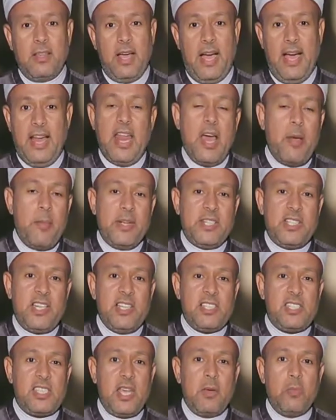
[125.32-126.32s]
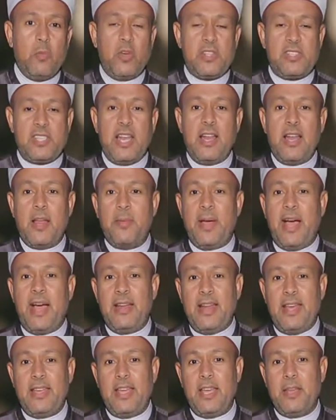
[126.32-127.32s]
على مجلسهم وسلم
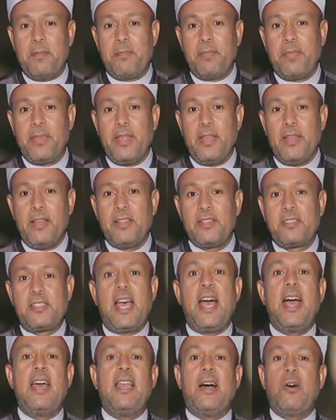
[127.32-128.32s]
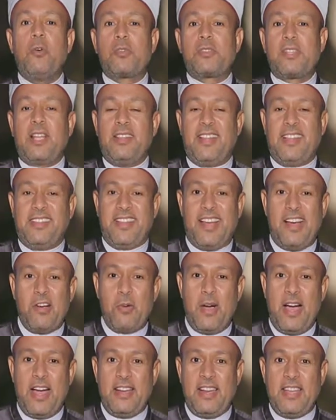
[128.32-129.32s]
عليهم سأله صلى
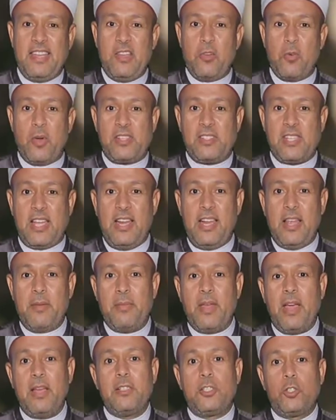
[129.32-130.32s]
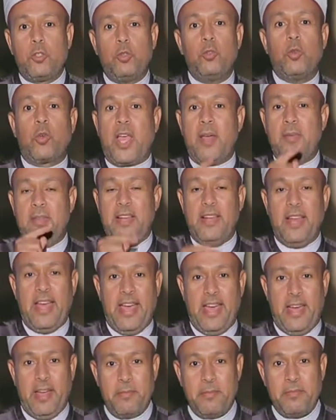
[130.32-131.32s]
الله عليه وسلم أنشدك
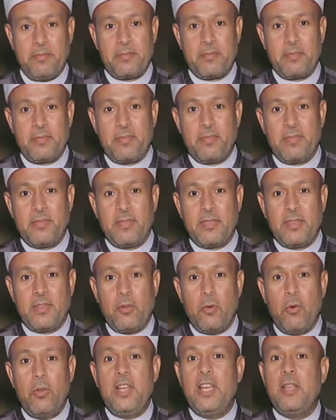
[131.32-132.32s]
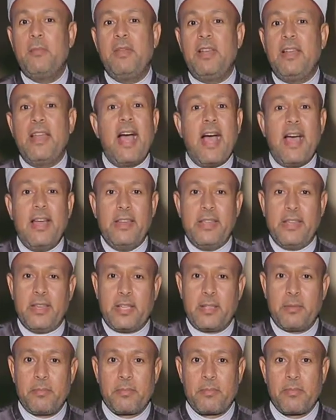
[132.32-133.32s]
بالله قل لي بالله عليك
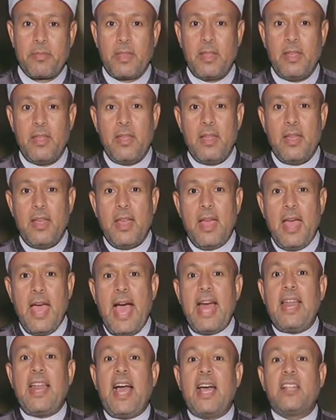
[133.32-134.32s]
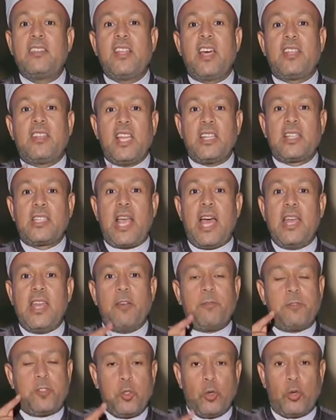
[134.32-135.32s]
هل حدثتك
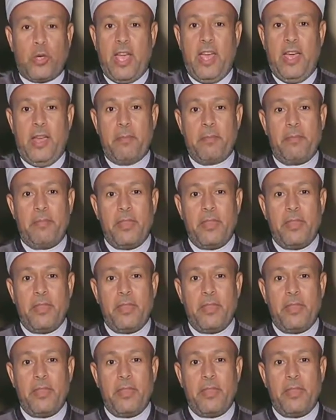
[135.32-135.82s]
نفسك